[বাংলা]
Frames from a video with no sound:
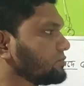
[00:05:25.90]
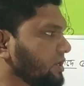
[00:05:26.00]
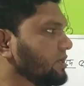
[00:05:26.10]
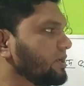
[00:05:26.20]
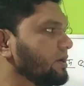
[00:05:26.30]

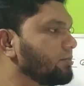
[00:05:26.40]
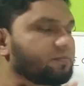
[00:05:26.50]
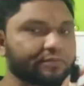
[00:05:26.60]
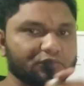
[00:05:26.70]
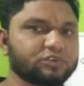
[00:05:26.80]
এটা
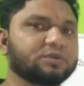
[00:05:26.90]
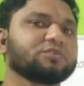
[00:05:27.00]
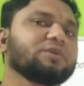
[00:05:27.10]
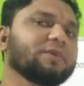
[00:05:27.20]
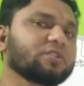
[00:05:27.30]
দুটার
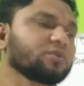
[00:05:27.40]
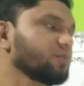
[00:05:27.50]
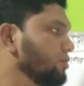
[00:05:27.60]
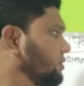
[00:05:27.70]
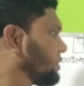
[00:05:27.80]
মধ্যে
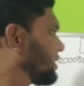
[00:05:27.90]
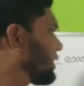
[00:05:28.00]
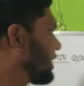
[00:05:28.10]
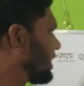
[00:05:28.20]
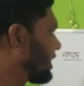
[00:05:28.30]
পার্থক্য
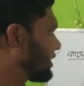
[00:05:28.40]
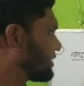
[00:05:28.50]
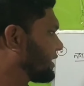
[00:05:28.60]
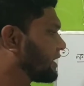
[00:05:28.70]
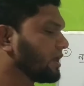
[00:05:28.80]
আর
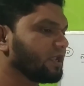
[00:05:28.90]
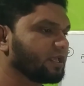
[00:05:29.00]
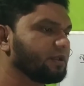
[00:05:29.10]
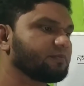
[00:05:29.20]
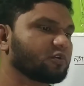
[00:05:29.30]
এখানে
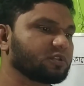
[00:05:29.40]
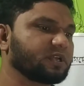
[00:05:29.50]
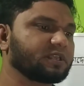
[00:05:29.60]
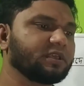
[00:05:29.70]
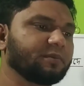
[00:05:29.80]
কথা
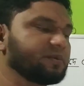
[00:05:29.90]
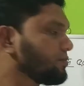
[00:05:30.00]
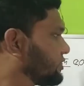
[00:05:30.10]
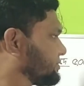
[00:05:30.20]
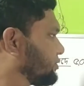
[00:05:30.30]
কি আমি
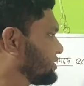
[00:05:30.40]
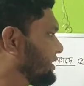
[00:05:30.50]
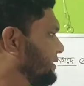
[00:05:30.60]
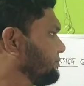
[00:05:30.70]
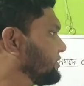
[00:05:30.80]

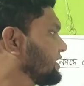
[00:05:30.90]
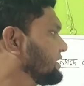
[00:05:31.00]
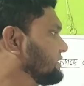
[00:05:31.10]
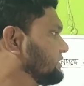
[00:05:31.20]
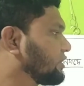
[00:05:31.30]
বলছিলাম
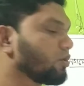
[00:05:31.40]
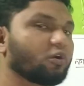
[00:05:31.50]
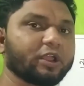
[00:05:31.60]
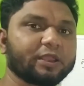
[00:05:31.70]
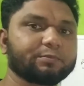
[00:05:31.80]
যে
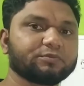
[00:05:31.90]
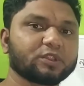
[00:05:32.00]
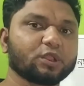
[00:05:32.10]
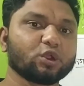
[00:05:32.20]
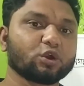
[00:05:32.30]
ক্রয়
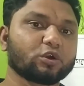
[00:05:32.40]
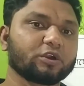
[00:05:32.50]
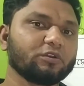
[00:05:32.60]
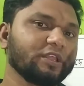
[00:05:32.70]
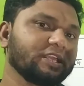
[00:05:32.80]
ক্রয়
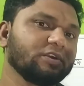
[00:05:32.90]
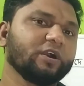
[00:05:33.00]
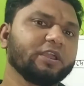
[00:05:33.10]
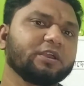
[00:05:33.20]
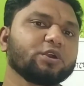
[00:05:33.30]
করলে কি
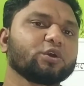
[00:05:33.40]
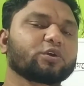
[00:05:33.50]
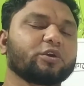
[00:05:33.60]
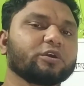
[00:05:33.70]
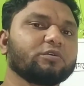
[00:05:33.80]
হয়
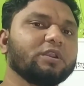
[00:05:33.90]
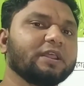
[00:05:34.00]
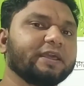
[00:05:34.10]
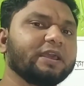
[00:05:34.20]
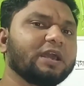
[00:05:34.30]
ক্রয় করলে
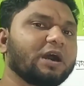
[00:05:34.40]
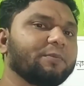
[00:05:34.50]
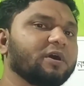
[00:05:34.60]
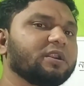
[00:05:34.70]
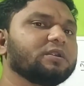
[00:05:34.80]

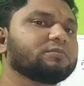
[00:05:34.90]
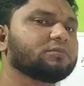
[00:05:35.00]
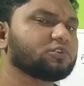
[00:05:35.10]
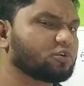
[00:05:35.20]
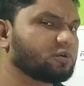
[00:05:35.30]
আমার
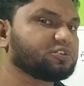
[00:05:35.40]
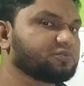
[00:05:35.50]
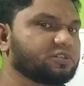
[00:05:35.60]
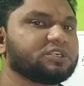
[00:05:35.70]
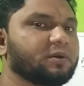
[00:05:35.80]
সহজে
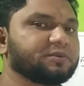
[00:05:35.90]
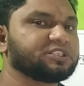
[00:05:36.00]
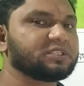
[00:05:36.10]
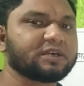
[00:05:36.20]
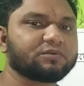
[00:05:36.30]
যদি আমি
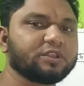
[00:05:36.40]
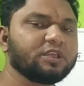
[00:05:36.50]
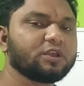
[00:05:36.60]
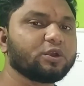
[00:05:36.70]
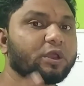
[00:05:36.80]
চিন্তা করি
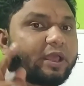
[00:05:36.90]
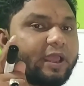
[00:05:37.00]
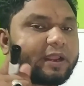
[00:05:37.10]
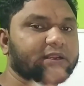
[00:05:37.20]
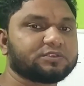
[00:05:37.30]

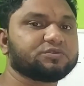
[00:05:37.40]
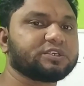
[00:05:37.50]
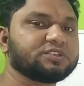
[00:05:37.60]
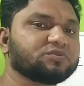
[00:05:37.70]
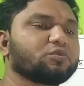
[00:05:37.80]
একটা যদি
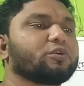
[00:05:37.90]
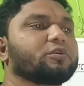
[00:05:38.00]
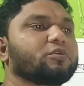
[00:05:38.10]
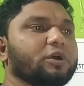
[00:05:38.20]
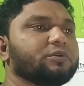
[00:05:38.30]
কিছু
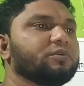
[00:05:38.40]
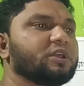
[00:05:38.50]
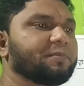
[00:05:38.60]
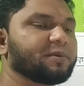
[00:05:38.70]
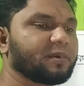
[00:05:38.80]
ক্রয় করি
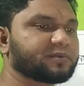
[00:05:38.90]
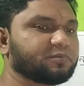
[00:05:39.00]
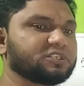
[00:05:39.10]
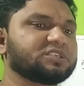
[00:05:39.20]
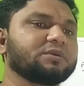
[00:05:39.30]
আমি ব্যবসা
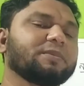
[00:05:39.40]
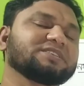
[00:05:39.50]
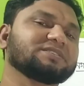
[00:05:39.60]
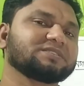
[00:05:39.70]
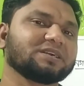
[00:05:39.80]
প্রতিষ্ঠানে পাঁচ
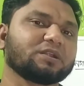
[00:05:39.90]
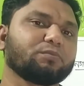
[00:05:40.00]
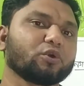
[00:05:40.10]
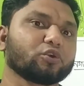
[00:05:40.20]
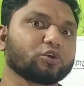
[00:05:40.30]
হাজার টাকার
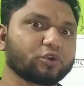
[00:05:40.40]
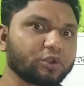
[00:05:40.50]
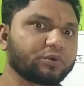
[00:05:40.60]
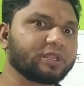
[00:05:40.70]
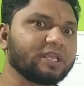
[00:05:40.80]
পণ্য ক্রয়
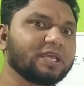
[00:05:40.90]
করি